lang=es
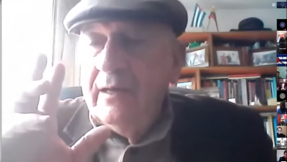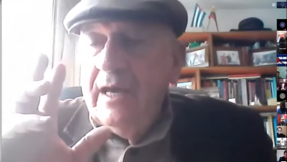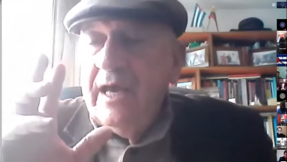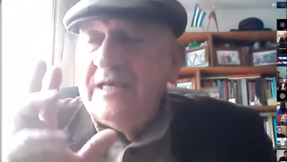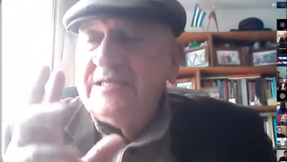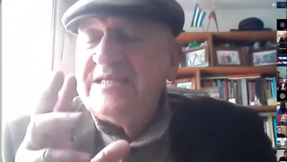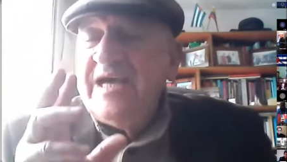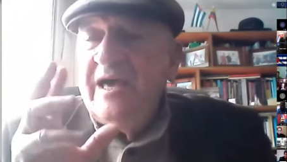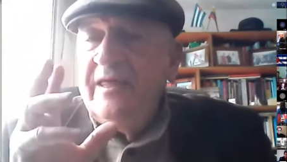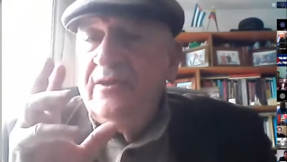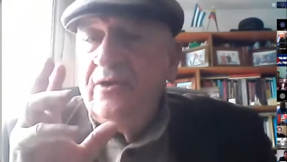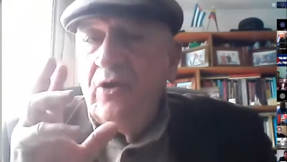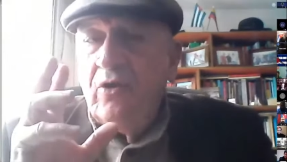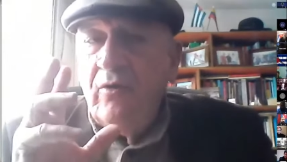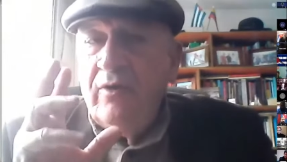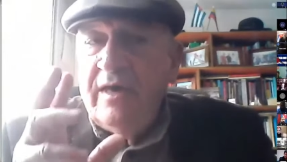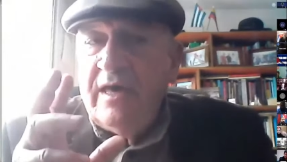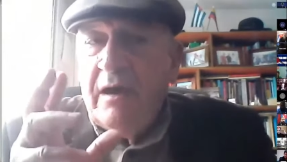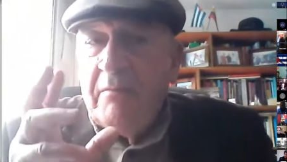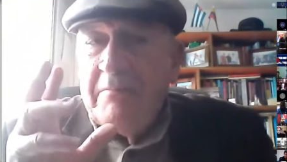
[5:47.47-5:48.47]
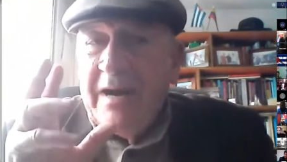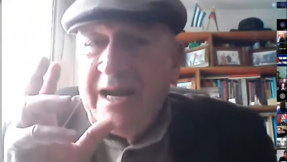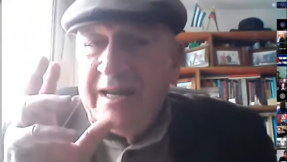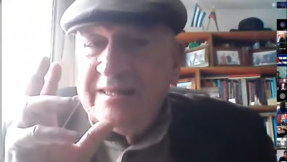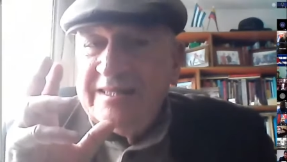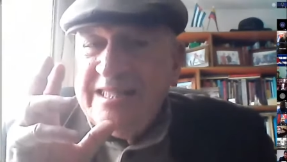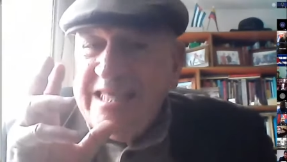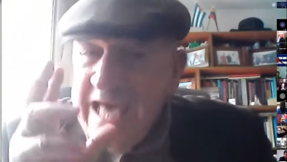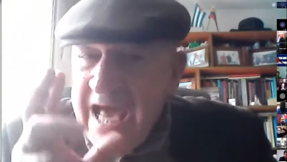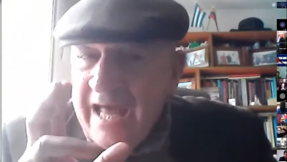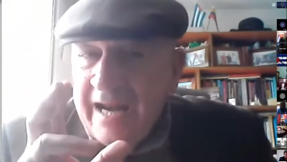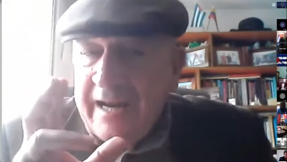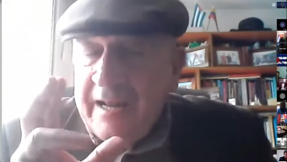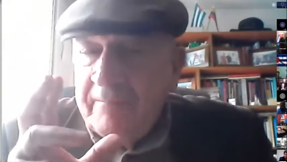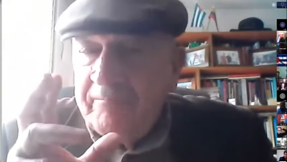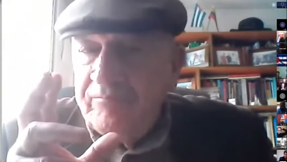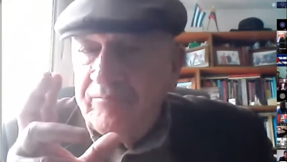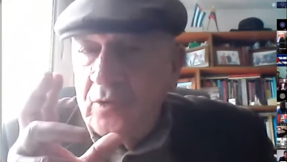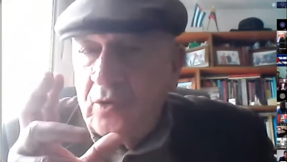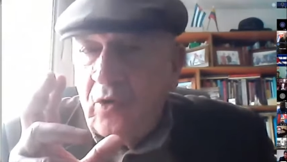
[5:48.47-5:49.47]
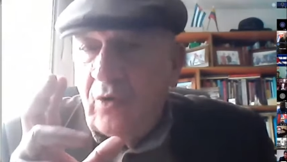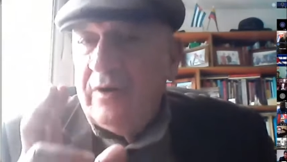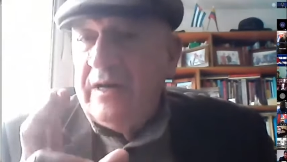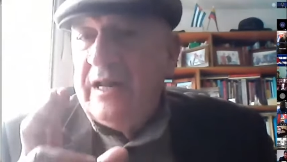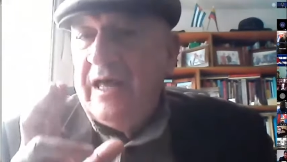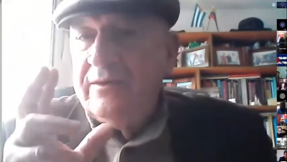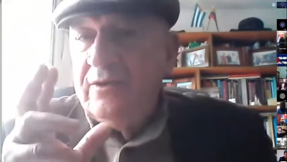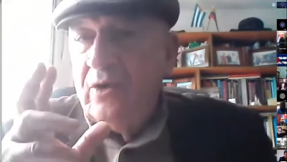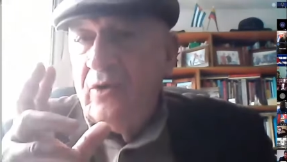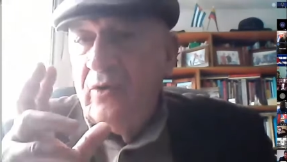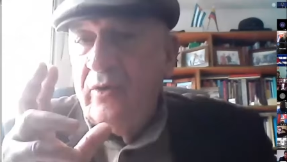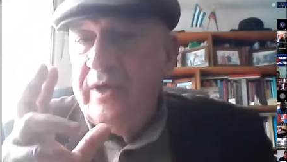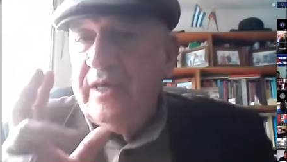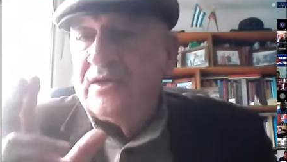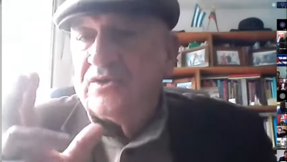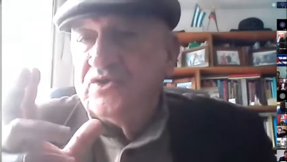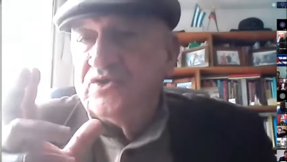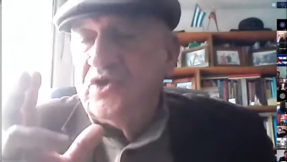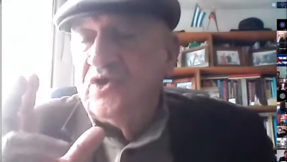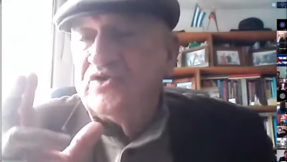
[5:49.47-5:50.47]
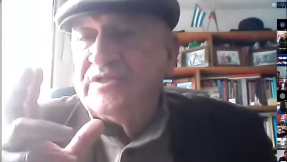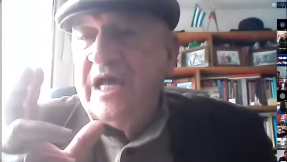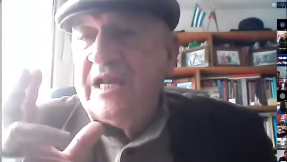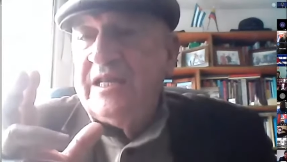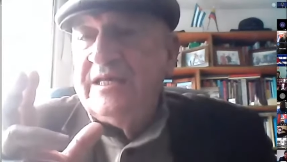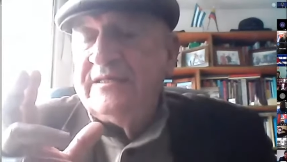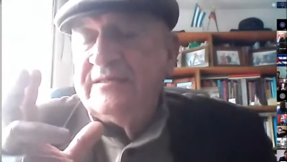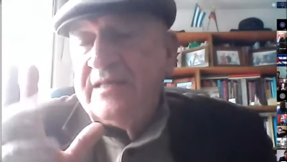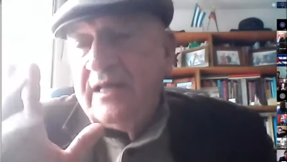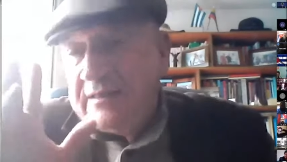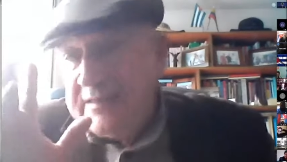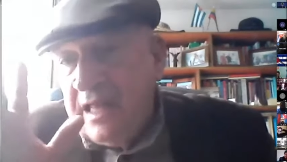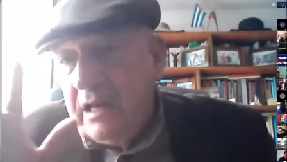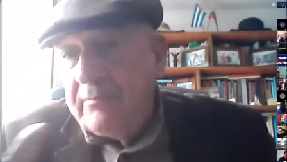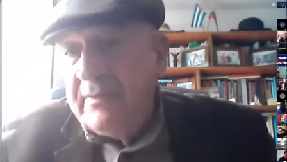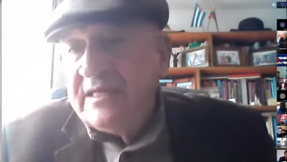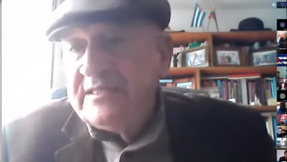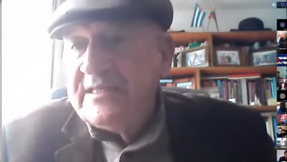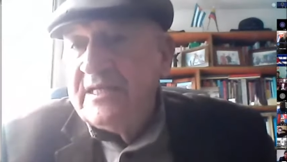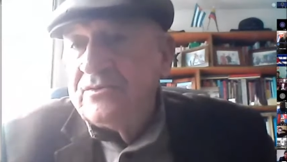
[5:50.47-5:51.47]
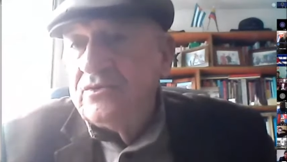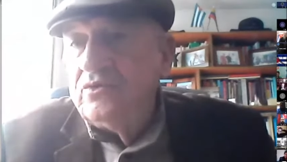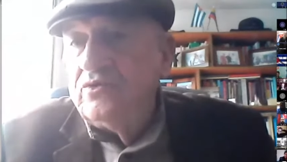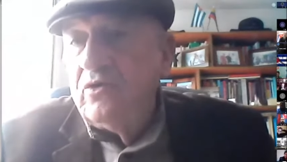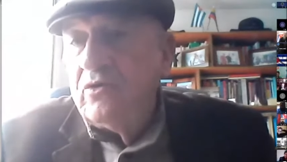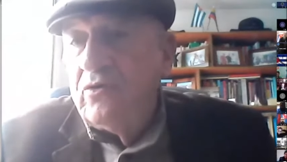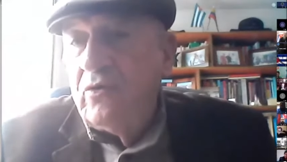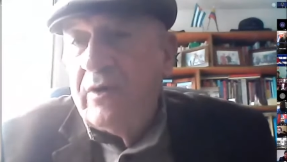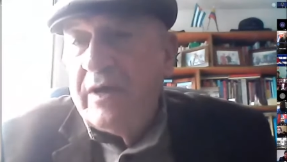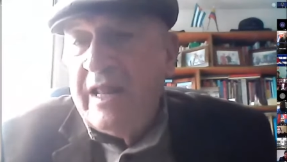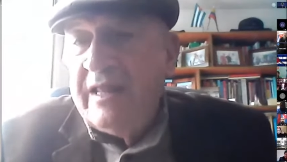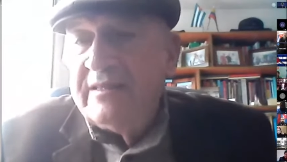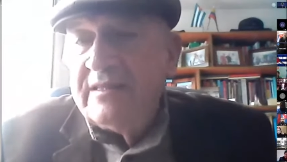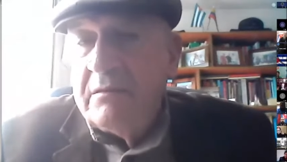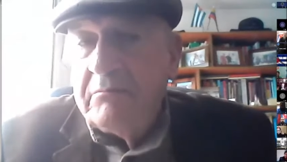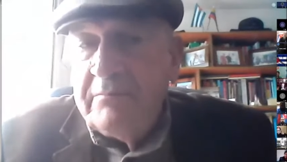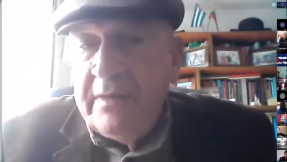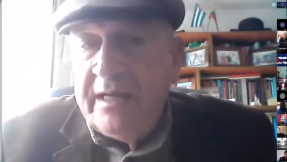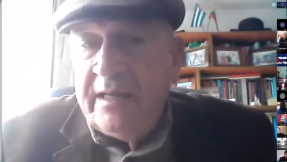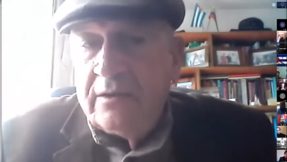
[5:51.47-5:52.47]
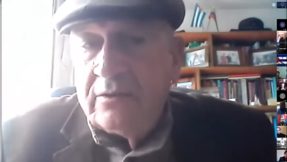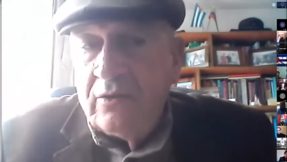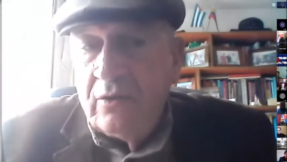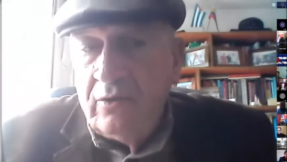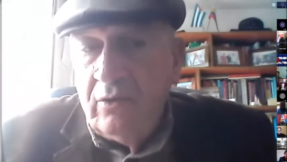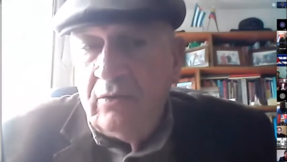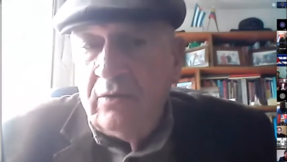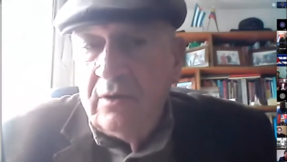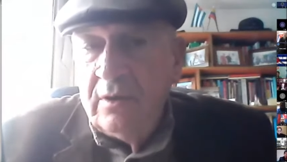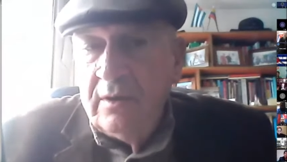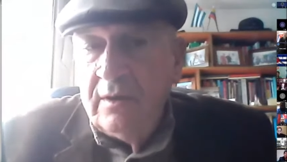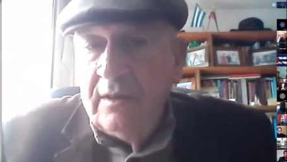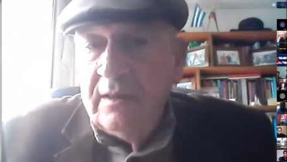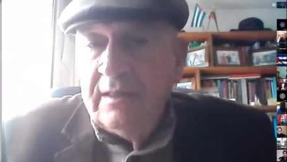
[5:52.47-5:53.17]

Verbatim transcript: esa ideología martiana con la ideología socialista, tal vez es uno de los grandes méritos ¿no?